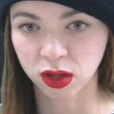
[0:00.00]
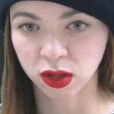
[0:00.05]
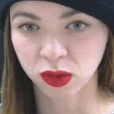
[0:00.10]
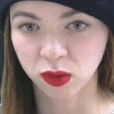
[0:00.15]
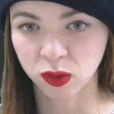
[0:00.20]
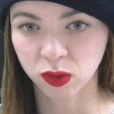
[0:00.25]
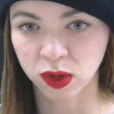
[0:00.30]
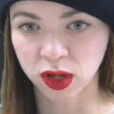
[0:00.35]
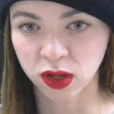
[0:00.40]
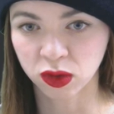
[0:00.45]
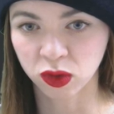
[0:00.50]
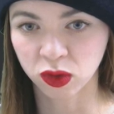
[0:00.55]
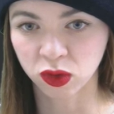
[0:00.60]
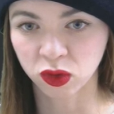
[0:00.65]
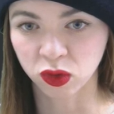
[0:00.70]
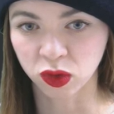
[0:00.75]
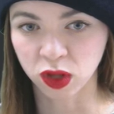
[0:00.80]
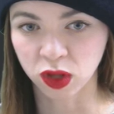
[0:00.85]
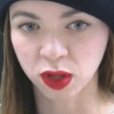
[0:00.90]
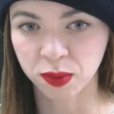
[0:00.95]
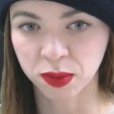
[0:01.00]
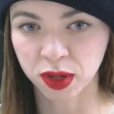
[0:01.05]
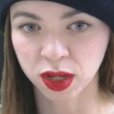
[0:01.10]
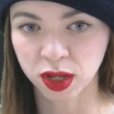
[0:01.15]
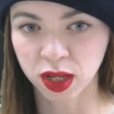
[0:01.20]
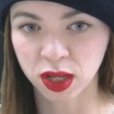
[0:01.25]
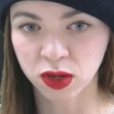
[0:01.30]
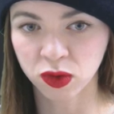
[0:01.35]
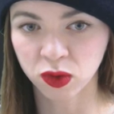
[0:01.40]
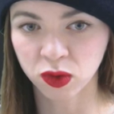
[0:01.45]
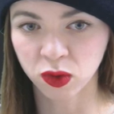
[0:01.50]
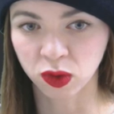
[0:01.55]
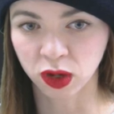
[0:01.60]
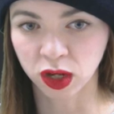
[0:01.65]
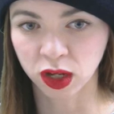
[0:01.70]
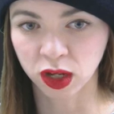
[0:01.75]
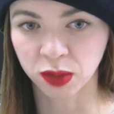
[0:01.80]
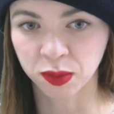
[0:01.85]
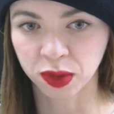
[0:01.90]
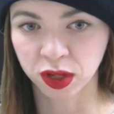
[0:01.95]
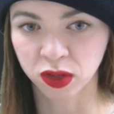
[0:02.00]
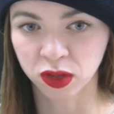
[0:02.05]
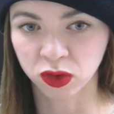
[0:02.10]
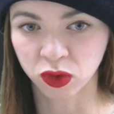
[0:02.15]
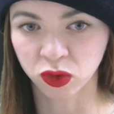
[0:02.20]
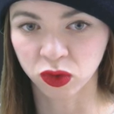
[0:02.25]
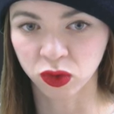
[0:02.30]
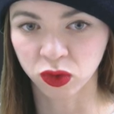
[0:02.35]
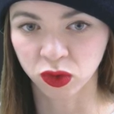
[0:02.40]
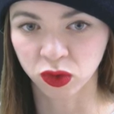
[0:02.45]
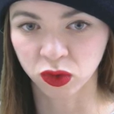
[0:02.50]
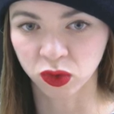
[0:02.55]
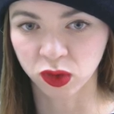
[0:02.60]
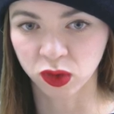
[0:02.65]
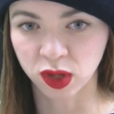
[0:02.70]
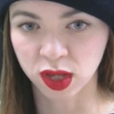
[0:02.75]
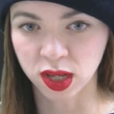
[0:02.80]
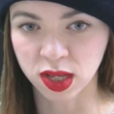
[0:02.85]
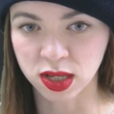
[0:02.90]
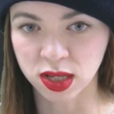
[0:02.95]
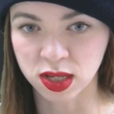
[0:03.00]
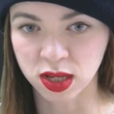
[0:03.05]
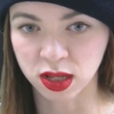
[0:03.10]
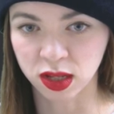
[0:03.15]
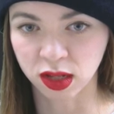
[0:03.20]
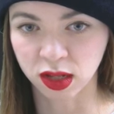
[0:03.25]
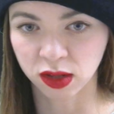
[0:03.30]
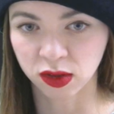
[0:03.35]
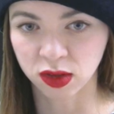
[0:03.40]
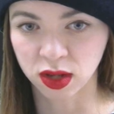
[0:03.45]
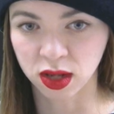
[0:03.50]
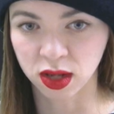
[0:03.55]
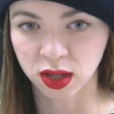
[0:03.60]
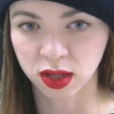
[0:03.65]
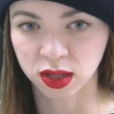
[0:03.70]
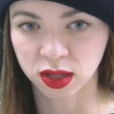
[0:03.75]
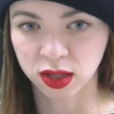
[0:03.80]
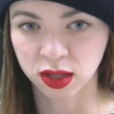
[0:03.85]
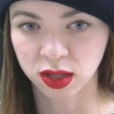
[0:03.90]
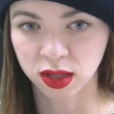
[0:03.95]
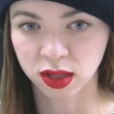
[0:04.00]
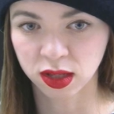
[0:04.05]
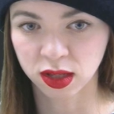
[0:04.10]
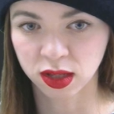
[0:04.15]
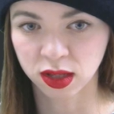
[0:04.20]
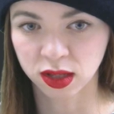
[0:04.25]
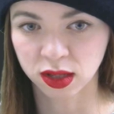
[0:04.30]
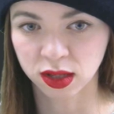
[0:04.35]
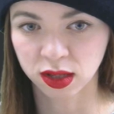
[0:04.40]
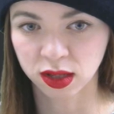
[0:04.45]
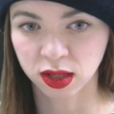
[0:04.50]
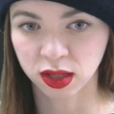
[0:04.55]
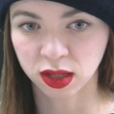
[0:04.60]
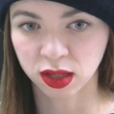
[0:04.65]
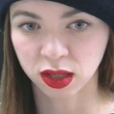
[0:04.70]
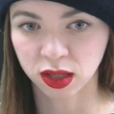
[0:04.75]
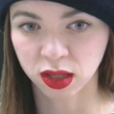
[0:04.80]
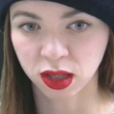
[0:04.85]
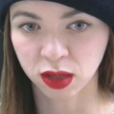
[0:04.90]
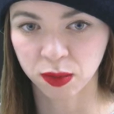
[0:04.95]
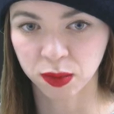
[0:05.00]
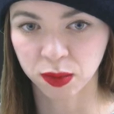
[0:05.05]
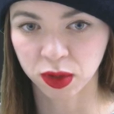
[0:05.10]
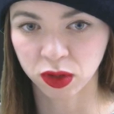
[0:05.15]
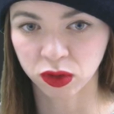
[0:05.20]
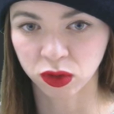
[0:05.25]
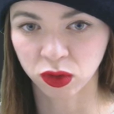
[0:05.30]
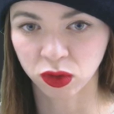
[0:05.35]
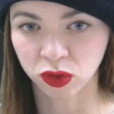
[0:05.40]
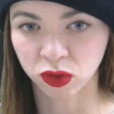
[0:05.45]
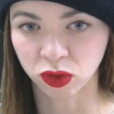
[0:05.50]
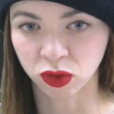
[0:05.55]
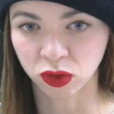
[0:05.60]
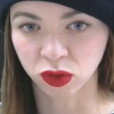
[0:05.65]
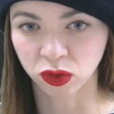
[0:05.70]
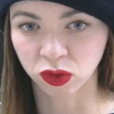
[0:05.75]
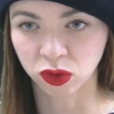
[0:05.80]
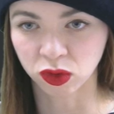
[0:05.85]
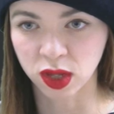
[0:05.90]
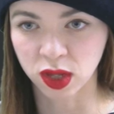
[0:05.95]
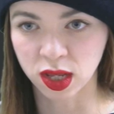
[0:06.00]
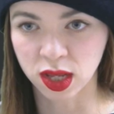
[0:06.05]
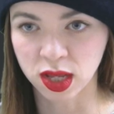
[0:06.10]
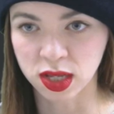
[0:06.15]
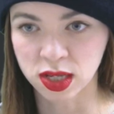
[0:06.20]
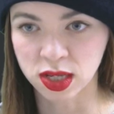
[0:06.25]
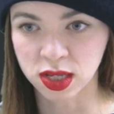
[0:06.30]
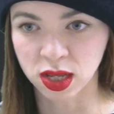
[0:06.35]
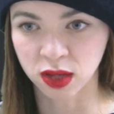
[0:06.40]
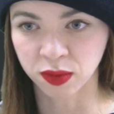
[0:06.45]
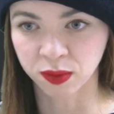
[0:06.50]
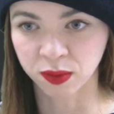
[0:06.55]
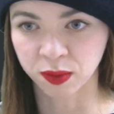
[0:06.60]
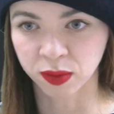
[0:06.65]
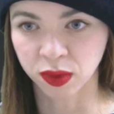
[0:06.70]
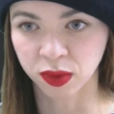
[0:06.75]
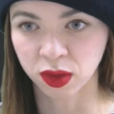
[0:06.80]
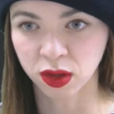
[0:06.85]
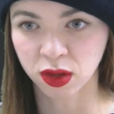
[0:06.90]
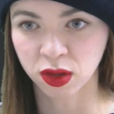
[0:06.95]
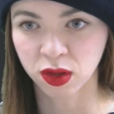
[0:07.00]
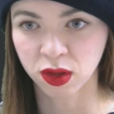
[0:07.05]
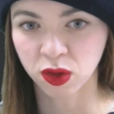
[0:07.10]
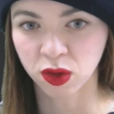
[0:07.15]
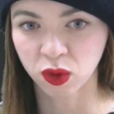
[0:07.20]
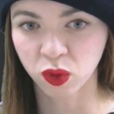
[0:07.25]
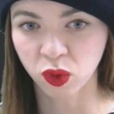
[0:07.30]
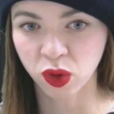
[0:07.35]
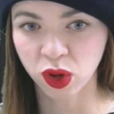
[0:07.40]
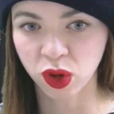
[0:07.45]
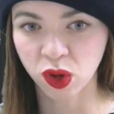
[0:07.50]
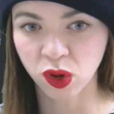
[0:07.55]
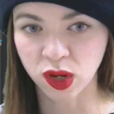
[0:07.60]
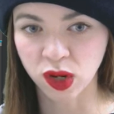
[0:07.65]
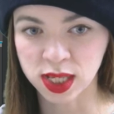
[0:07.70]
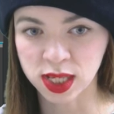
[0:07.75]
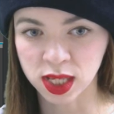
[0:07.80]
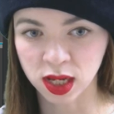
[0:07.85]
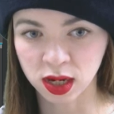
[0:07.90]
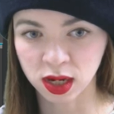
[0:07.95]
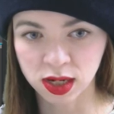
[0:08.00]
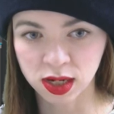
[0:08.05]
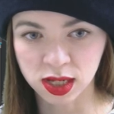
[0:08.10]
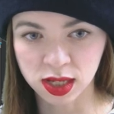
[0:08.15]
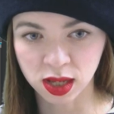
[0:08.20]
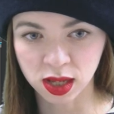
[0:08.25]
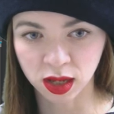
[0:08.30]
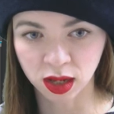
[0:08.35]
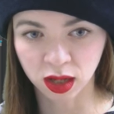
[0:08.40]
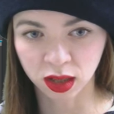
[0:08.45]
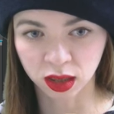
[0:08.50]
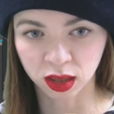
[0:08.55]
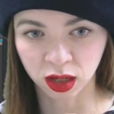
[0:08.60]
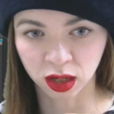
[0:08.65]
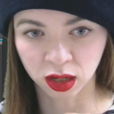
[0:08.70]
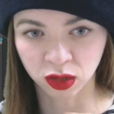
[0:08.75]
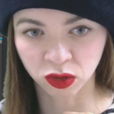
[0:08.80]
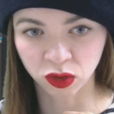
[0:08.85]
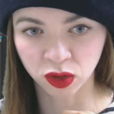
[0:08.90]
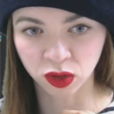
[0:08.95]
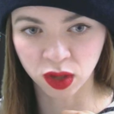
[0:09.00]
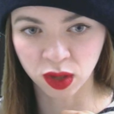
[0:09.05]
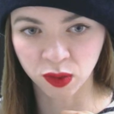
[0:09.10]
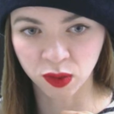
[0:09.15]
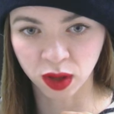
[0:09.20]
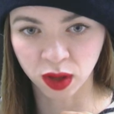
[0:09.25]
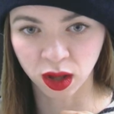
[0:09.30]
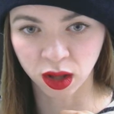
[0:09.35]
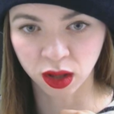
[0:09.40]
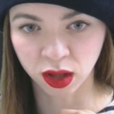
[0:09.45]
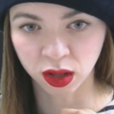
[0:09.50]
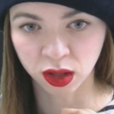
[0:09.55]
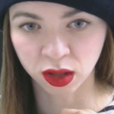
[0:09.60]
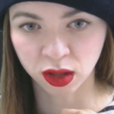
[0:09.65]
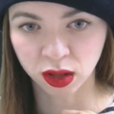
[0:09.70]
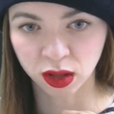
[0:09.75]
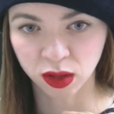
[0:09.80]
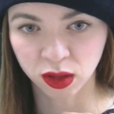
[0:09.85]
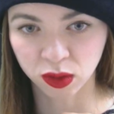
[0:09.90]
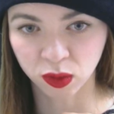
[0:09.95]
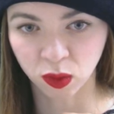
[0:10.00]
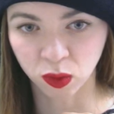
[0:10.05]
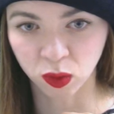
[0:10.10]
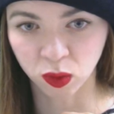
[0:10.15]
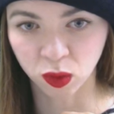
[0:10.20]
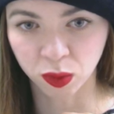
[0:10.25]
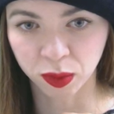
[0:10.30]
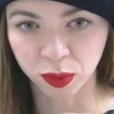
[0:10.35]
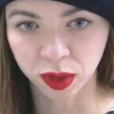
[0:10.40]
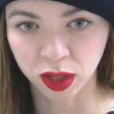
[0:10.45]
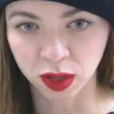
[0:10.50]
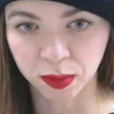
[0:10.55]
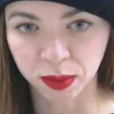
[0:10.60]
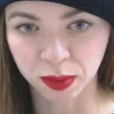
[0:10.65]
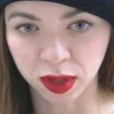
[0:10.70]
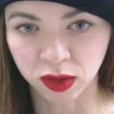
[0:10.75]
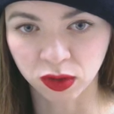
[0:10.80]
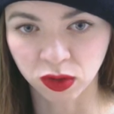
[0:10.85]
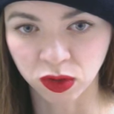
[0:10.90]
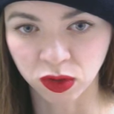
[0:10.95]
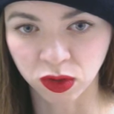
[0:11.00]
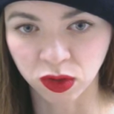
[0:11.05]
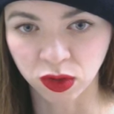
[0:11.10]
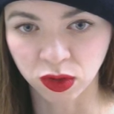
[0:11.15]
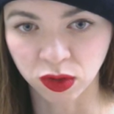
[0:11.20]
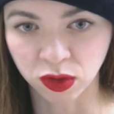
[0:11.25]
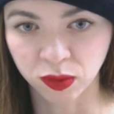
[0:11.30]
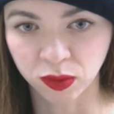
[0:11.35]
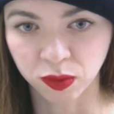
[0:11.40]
これ一つ今いるのが今一つの水平線ですね今一つの水平線これよりさらに下がったら次はここまで待つ